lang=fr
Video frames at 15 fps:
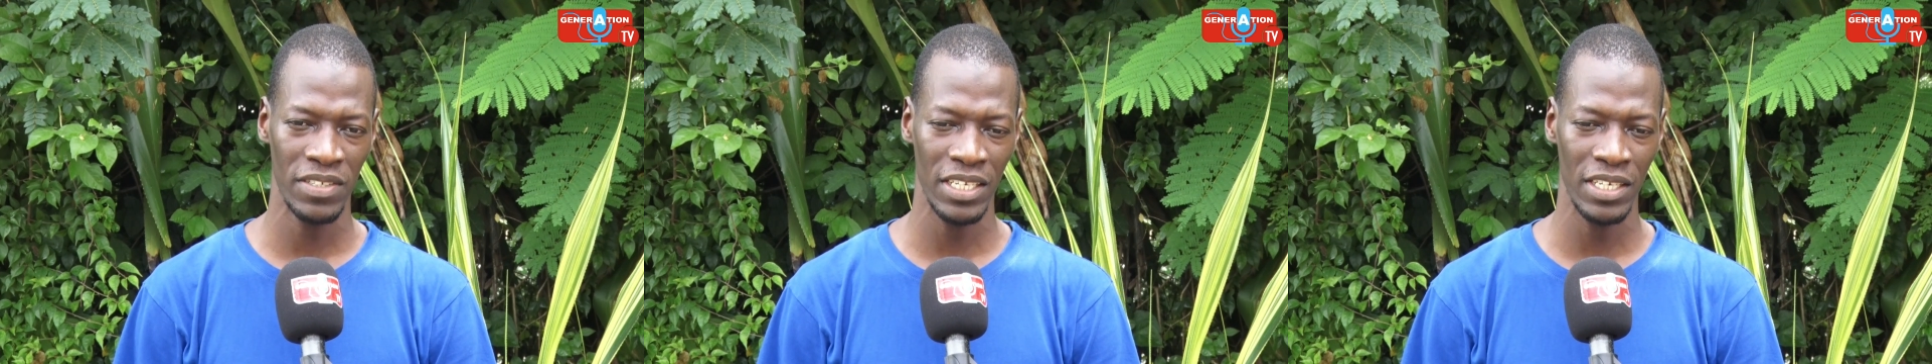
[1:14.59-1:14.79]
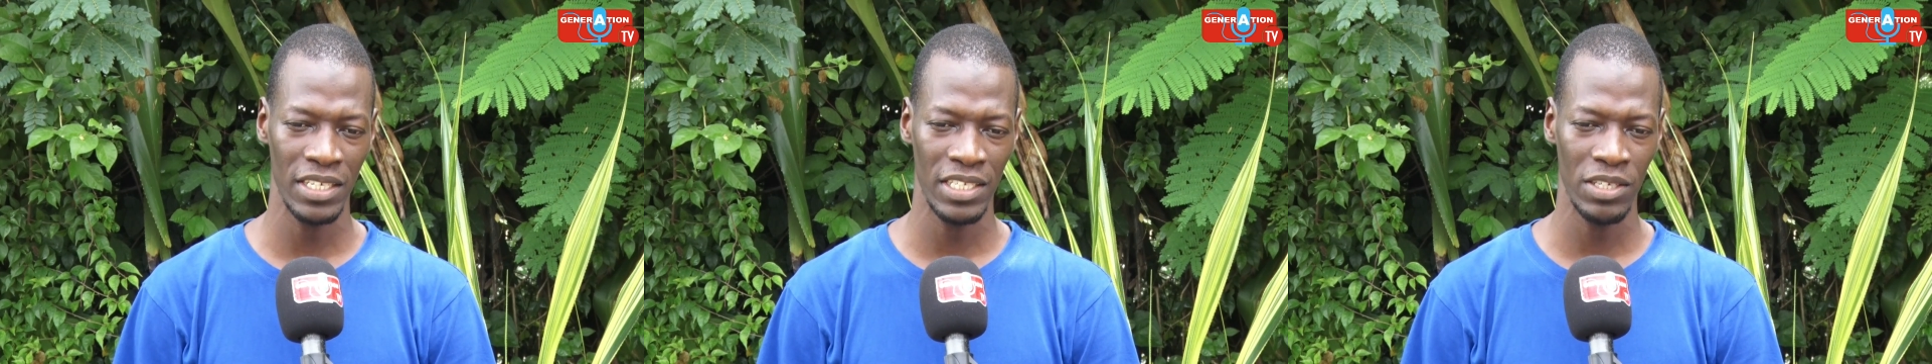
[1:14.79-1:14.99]

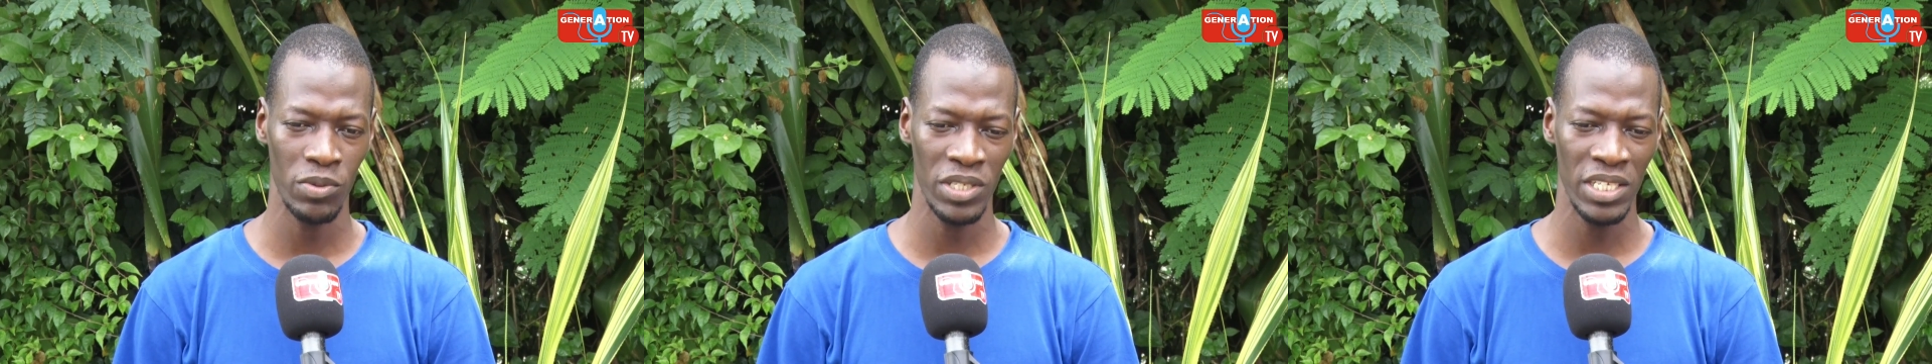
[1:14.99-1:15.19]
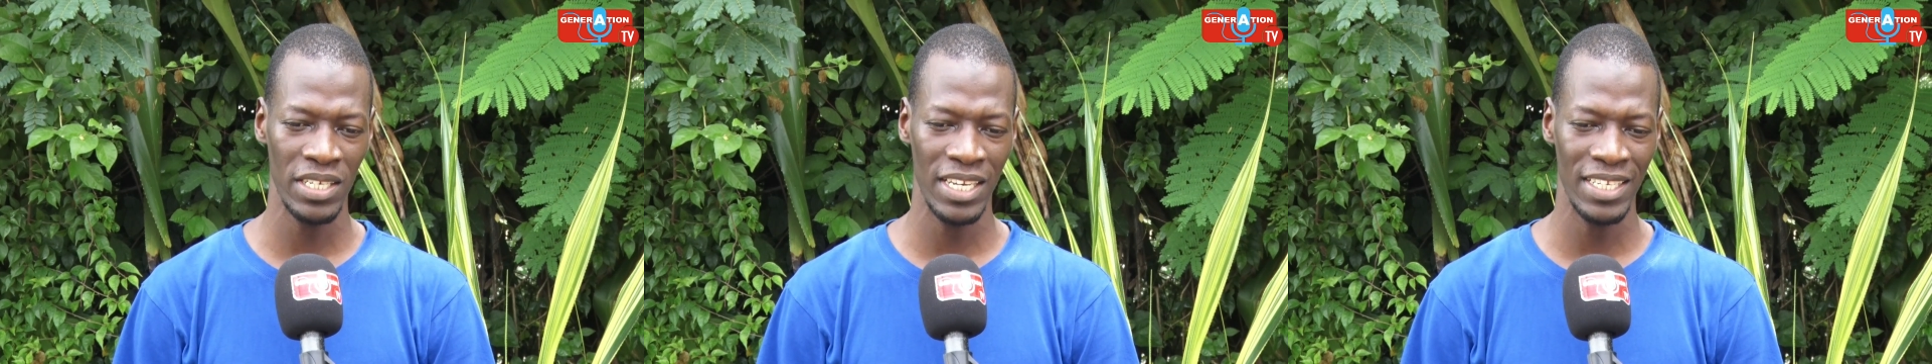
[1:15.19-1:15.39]
c'est
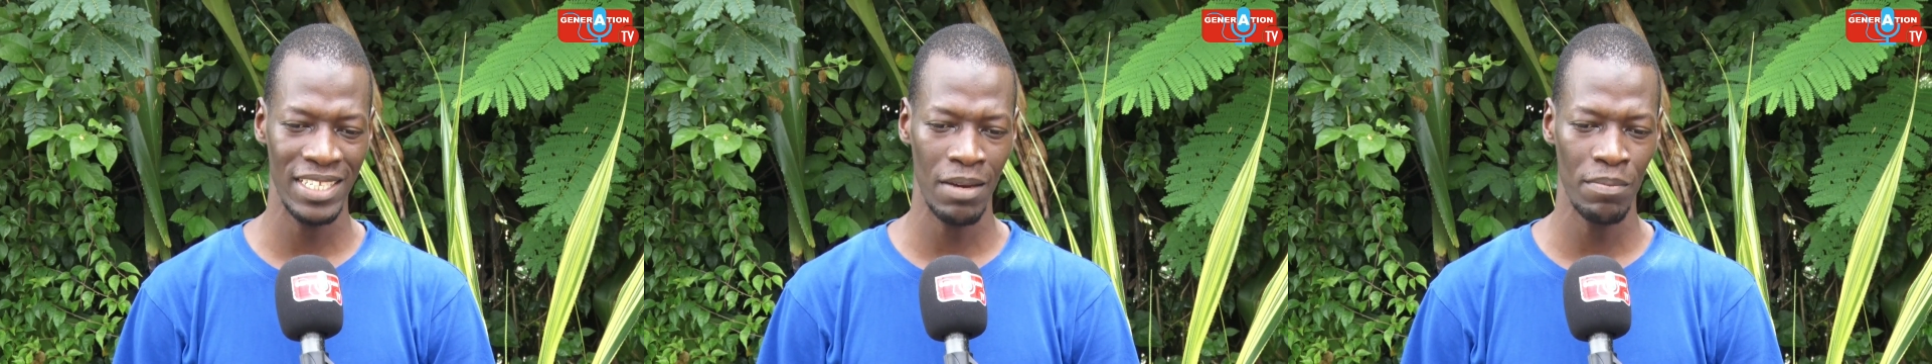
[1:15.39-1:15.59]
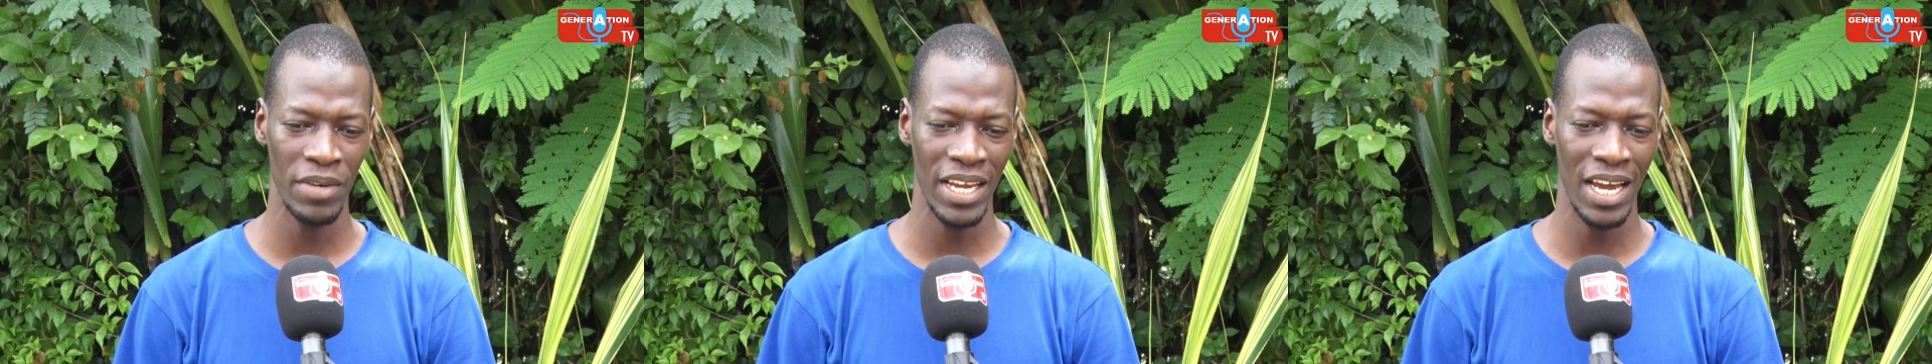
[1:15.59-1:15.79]
aussi de
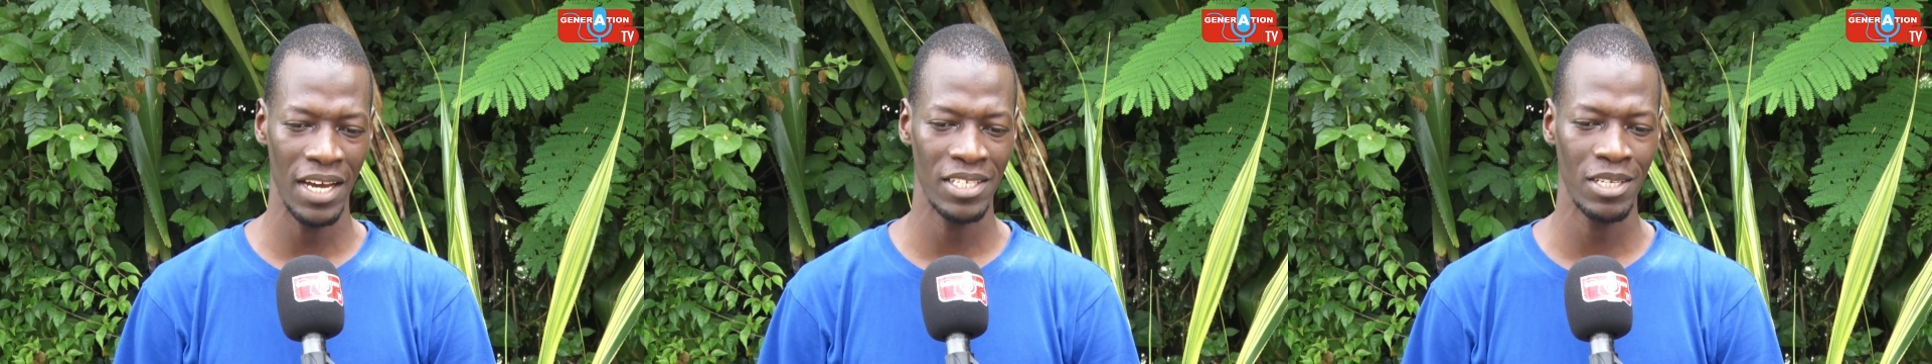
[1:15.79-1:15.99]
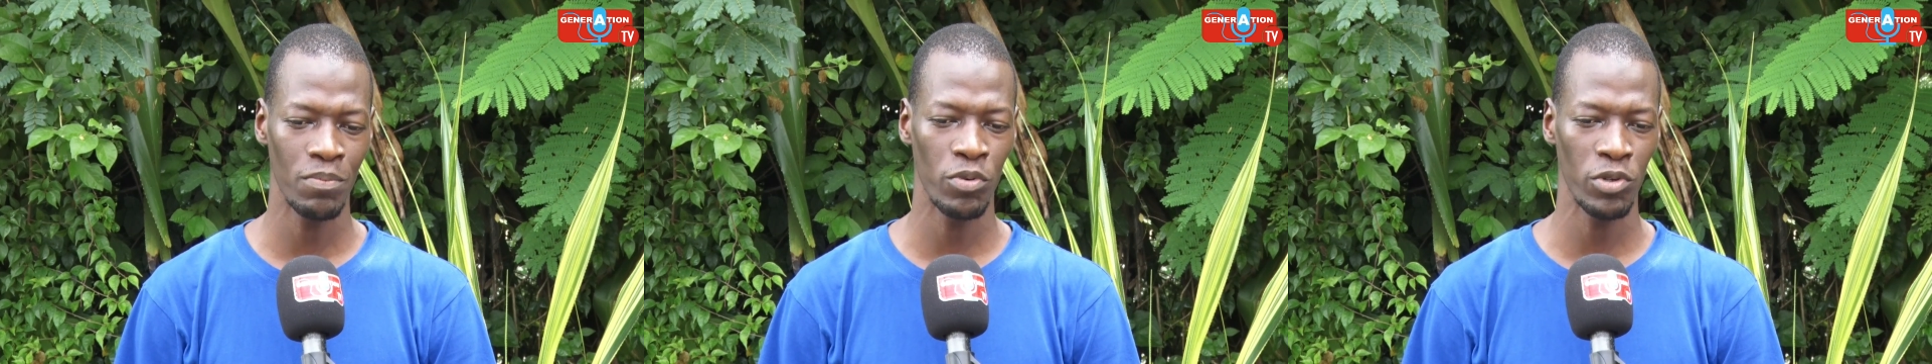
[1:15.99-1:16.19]
les amener
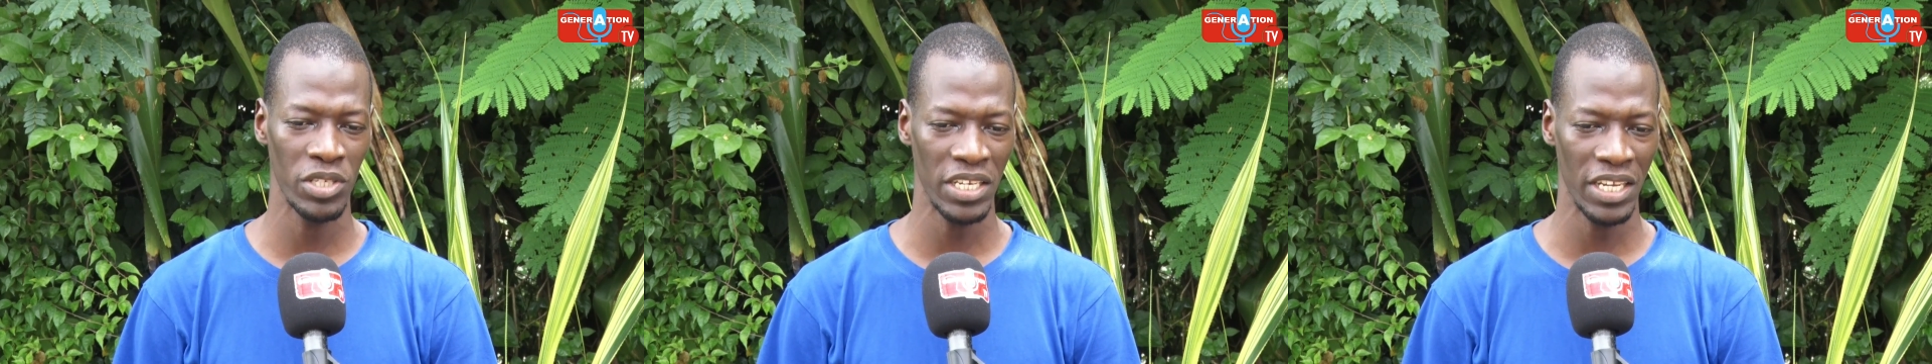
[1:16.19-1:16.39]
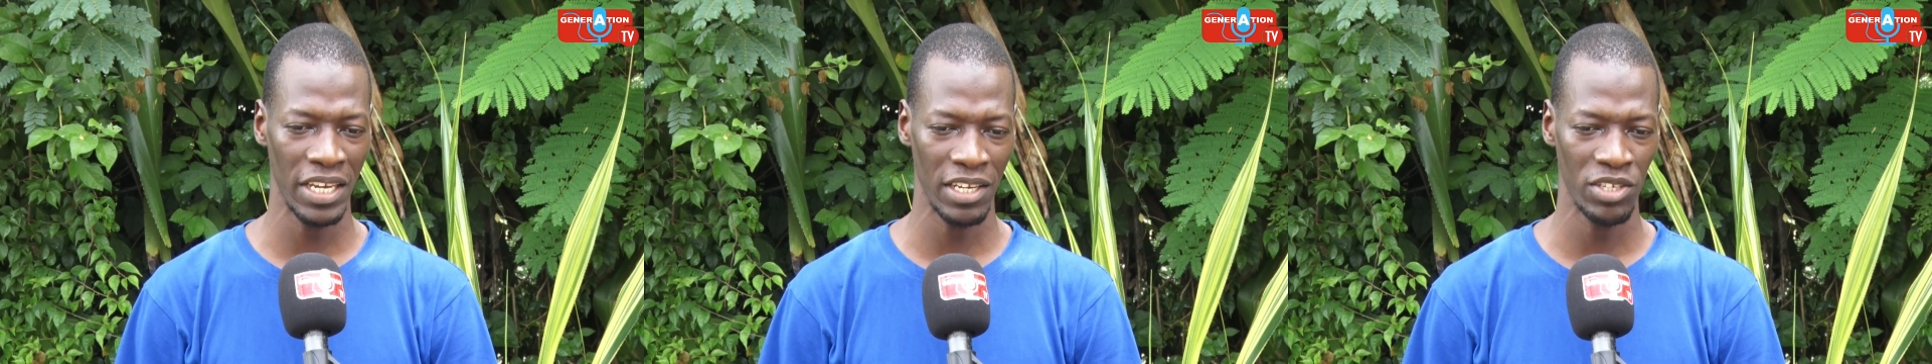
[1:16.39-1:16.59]
à se
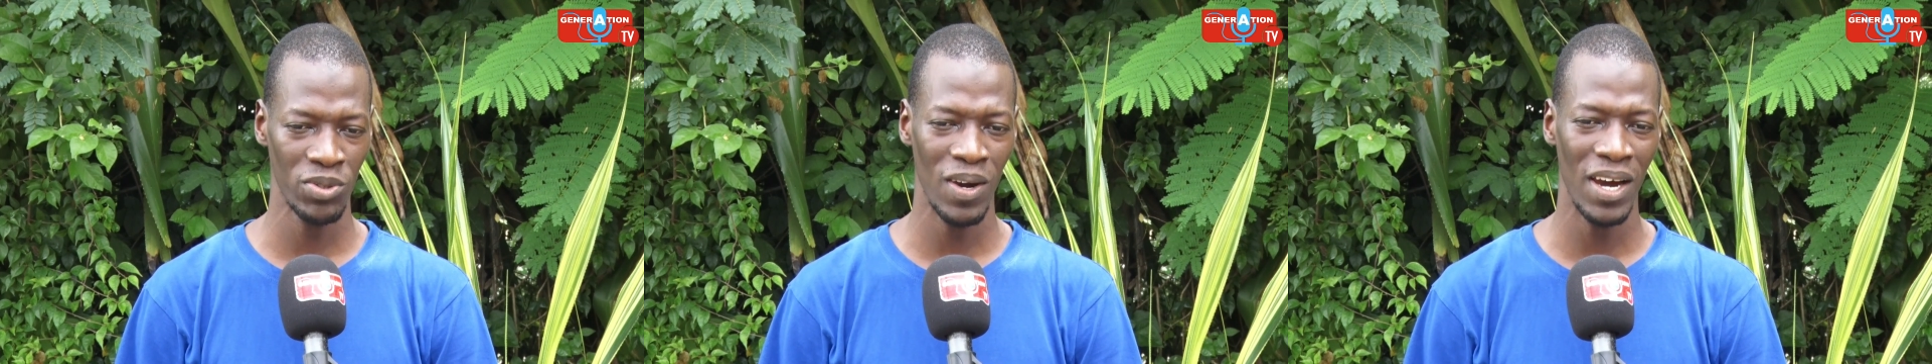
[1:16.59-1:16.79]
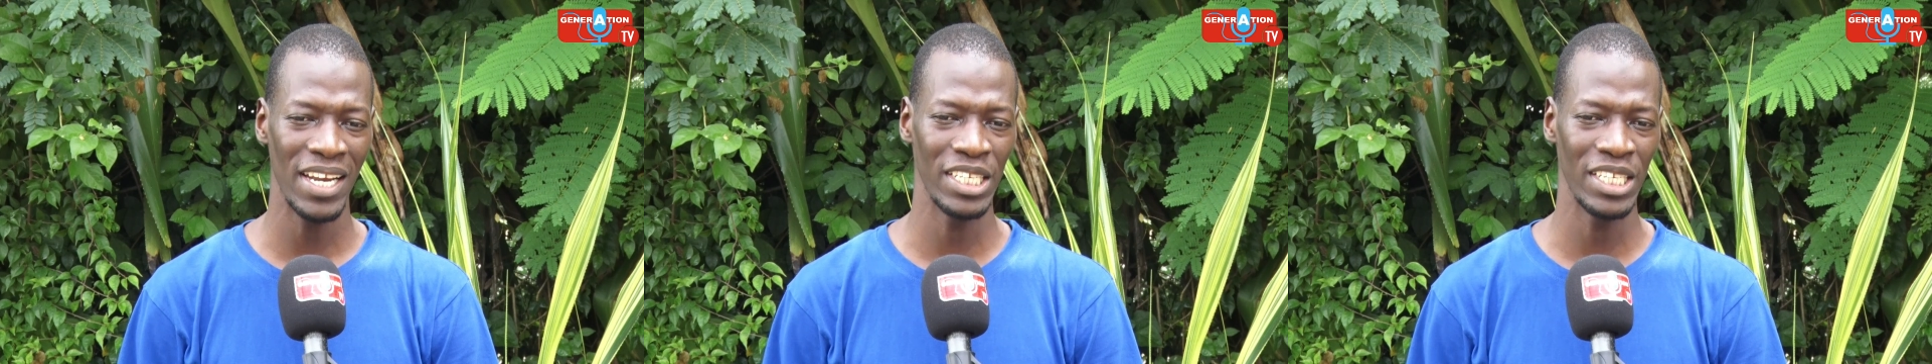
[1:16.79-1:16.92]
poser des questions,